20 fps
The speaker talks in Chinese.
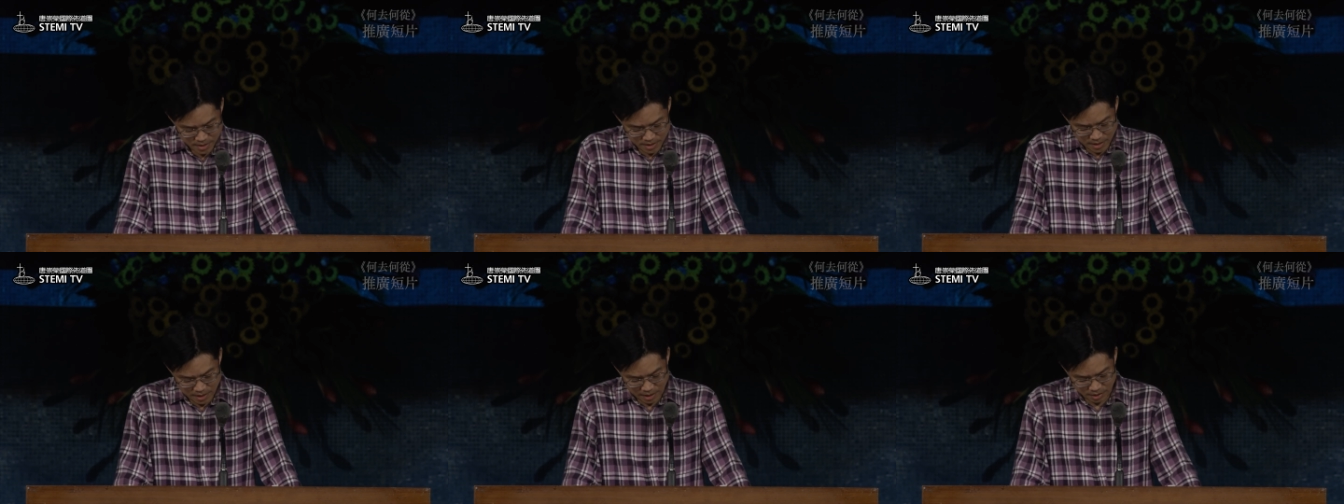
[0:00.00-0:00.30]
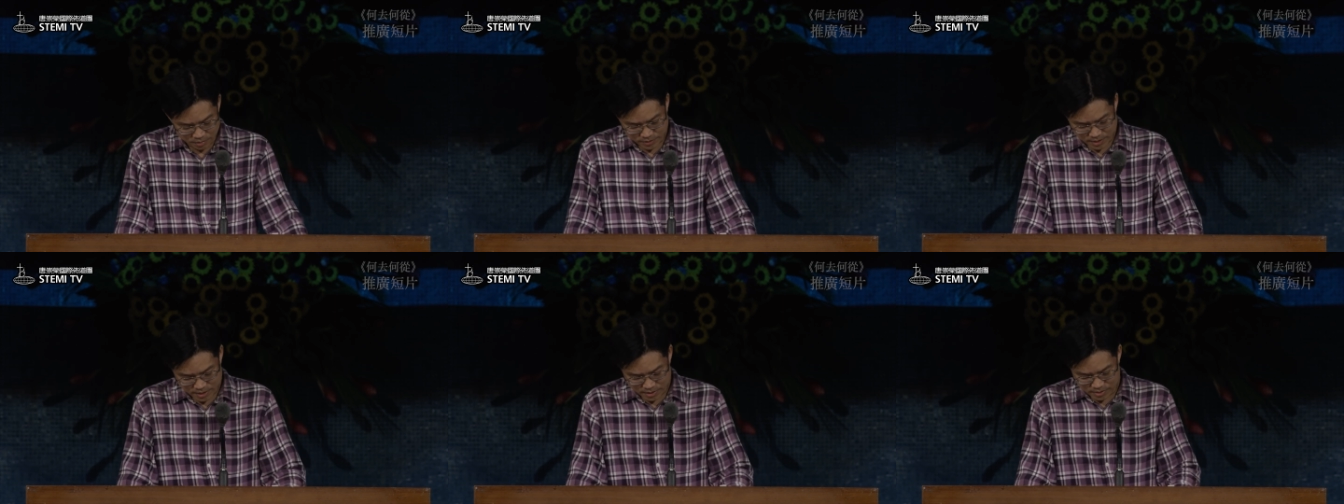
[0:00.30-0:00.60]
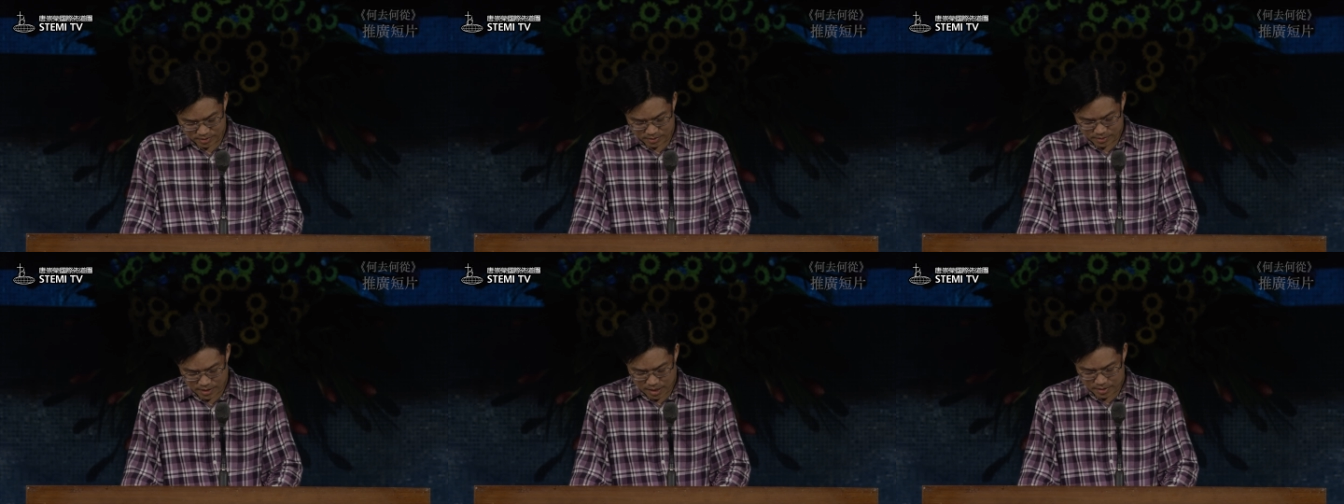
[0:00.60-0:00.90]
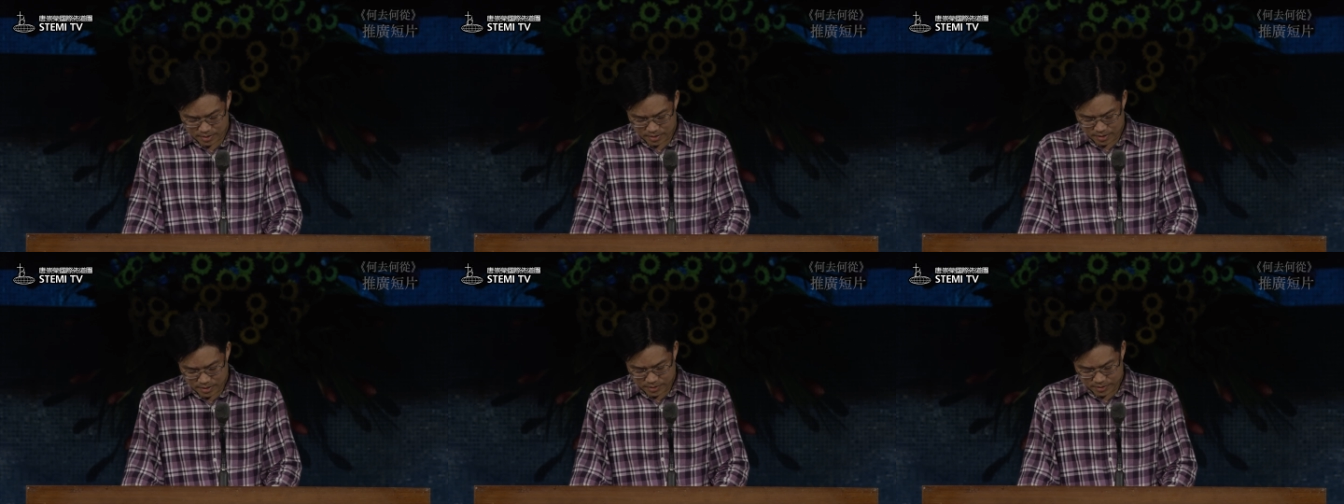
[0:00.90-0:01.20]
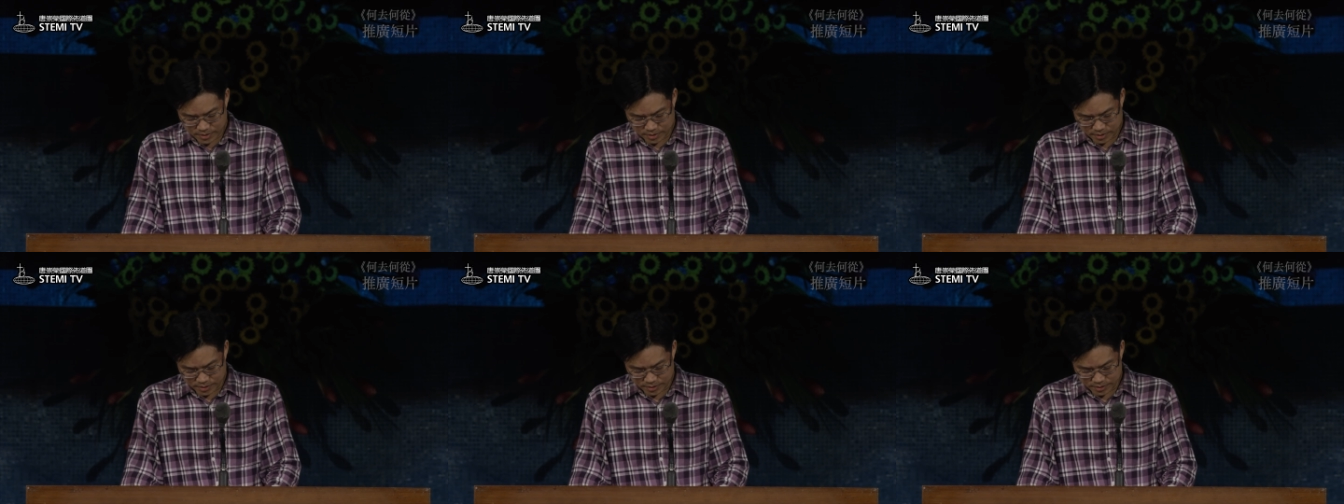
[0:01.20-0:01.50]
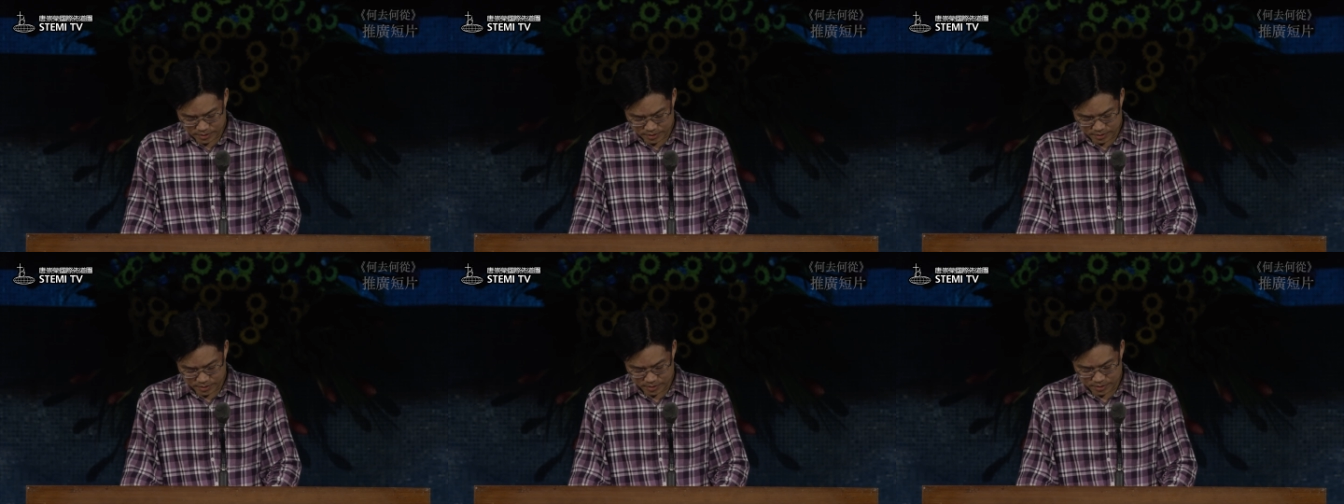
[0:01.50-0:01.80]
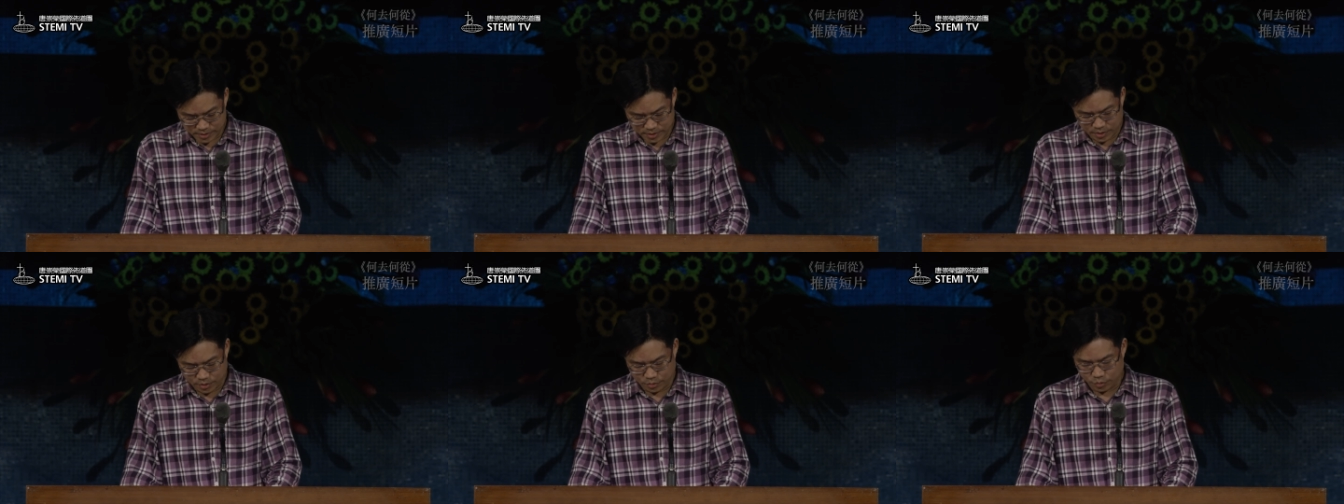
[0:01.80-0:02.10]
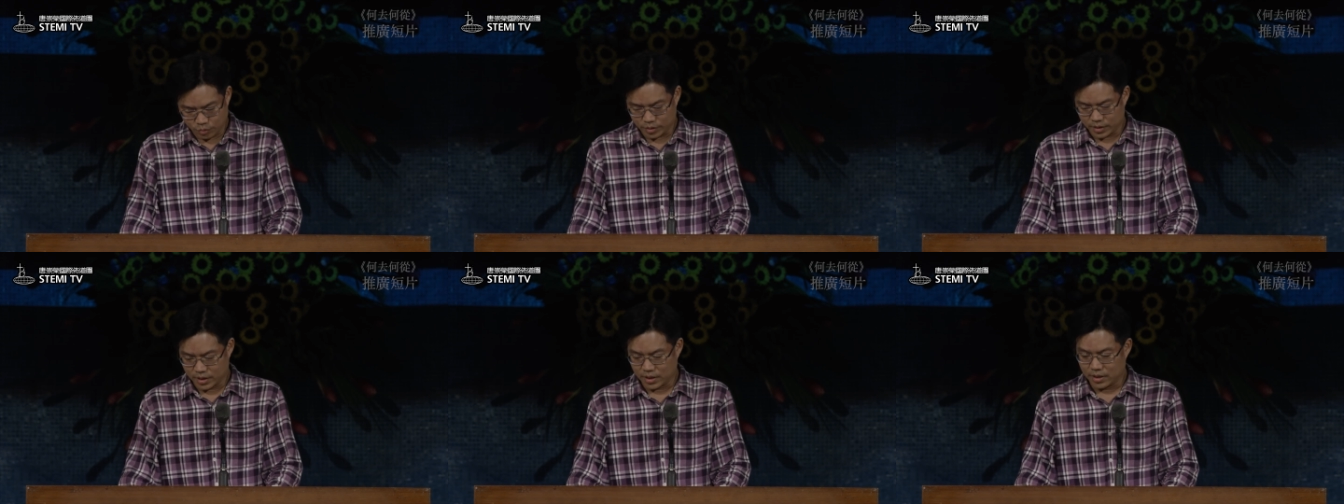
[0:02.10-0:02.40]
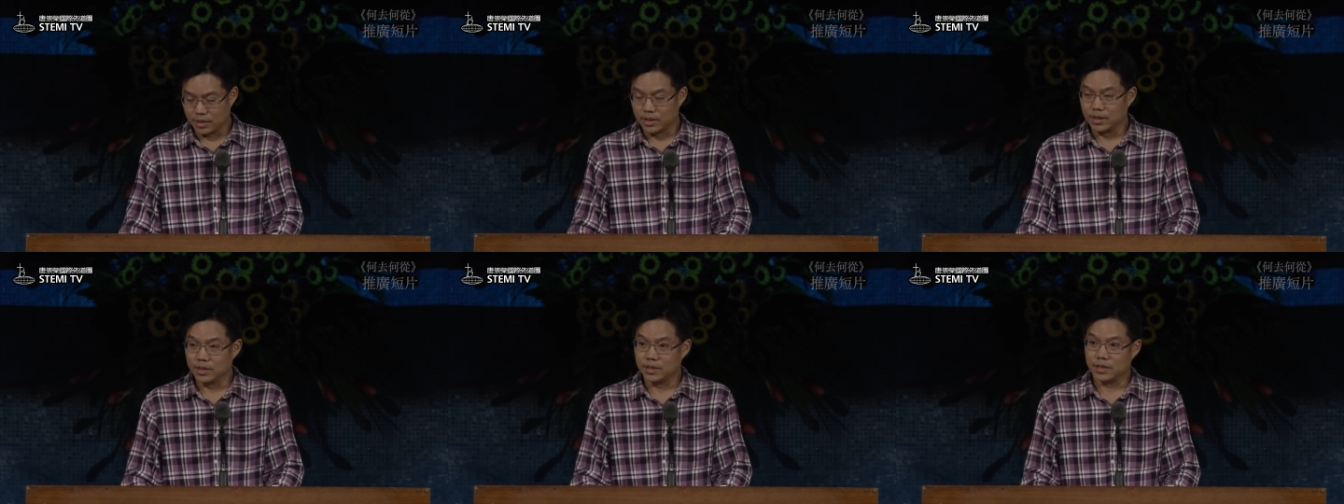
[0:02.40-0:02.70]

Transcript: 好，那以上这个是我的